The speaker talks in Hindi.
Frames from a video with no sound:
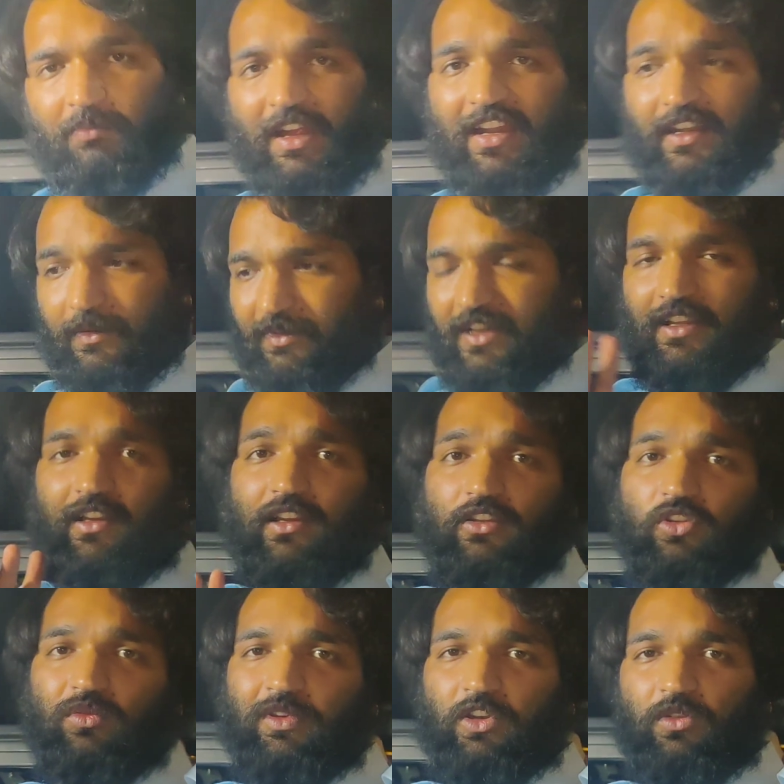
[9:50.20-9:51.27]
पेंट भी ले
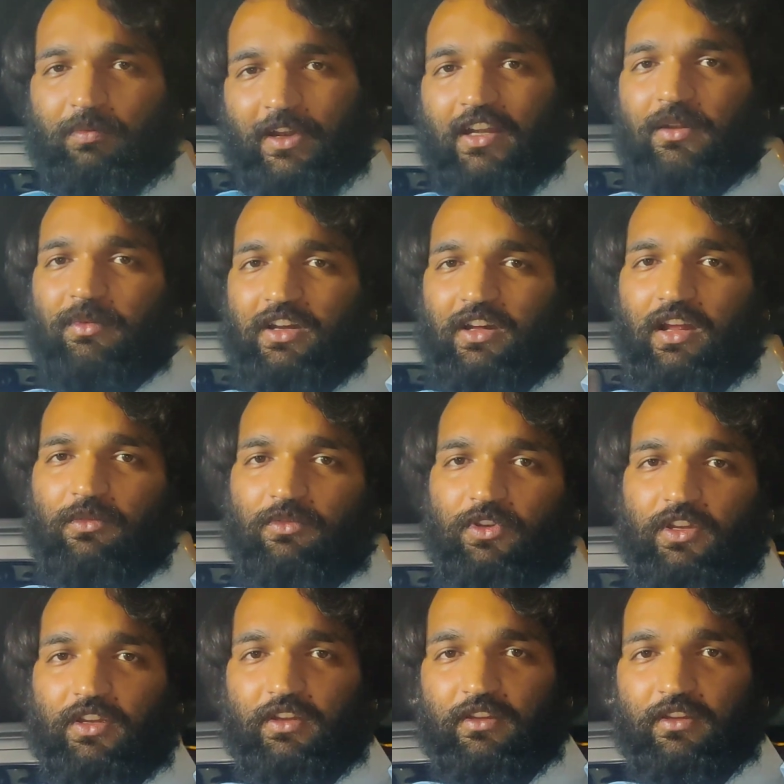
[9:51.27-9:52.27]
लेता हूँ मेरे को पेंट भी ख़राब हो रही